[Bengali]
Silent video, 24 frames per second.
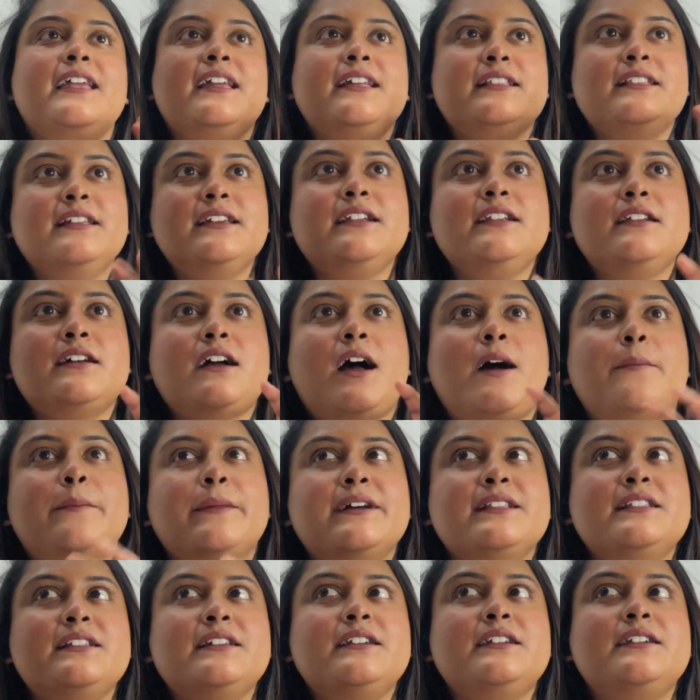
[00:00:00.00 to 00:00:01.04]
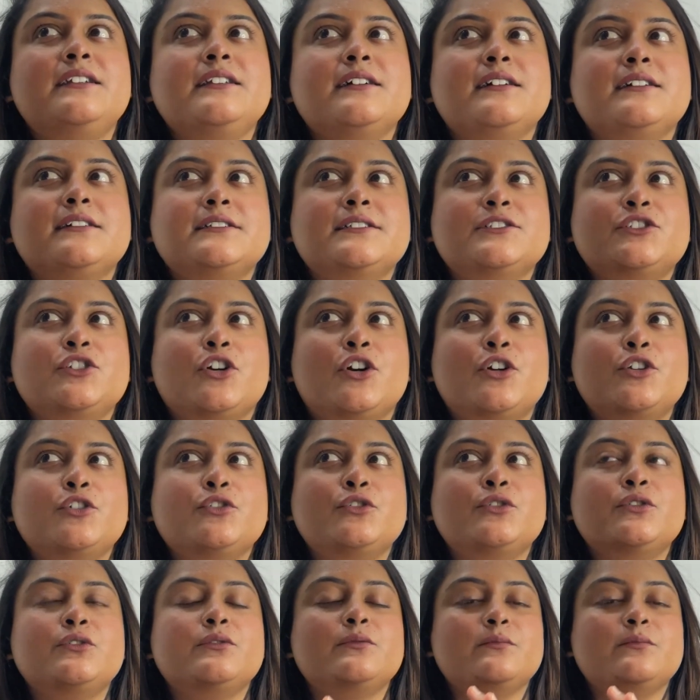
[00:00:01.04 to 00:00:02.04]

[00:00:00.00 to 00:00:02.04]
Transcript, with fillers: এদের আমাদের ধরো